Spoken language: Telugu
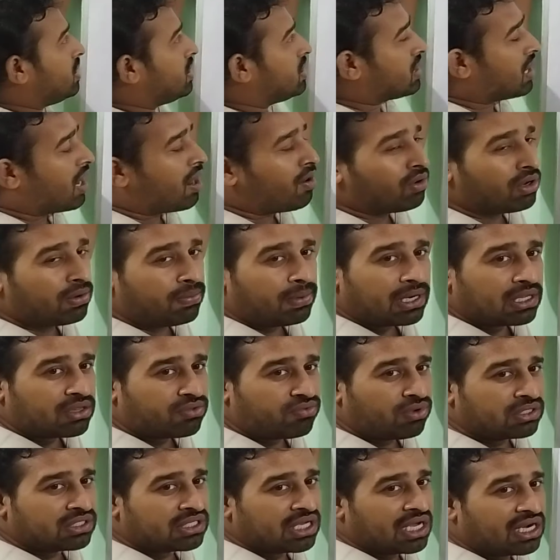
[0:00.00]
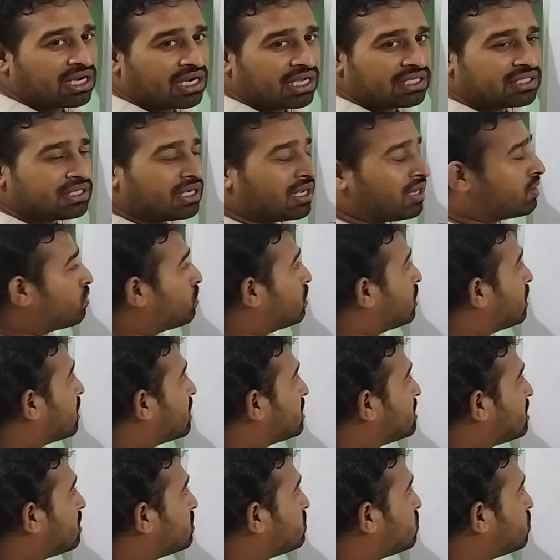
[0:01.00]
ఈ రావురి భరద్వాజ్ గారు రాసిన కొన్ని
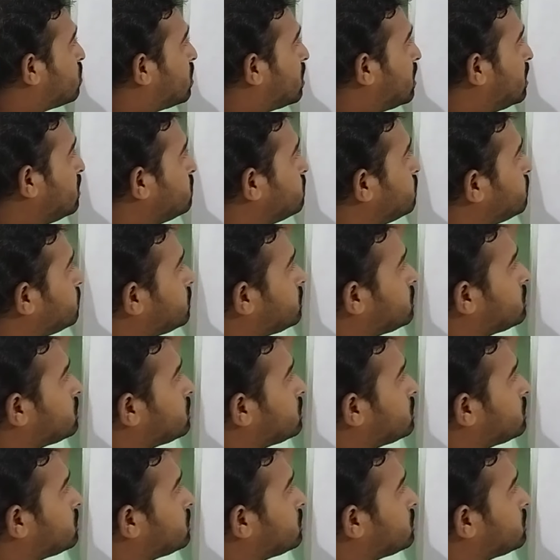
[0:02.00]
రచనలు చూడండి